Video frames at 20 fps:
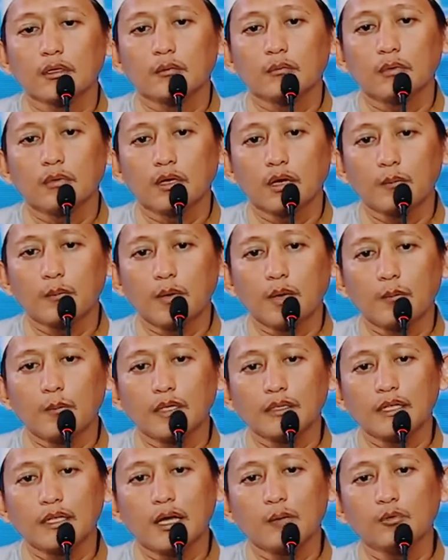maka
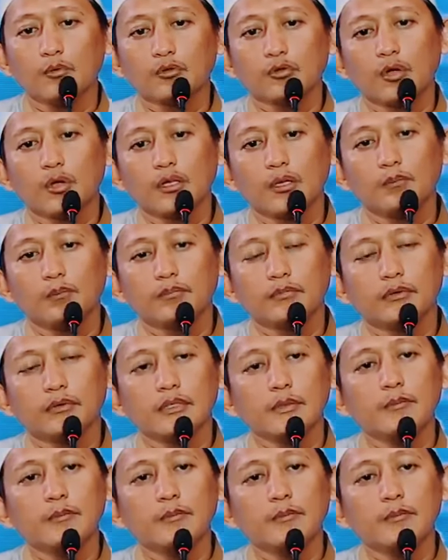pamannya Abu Talib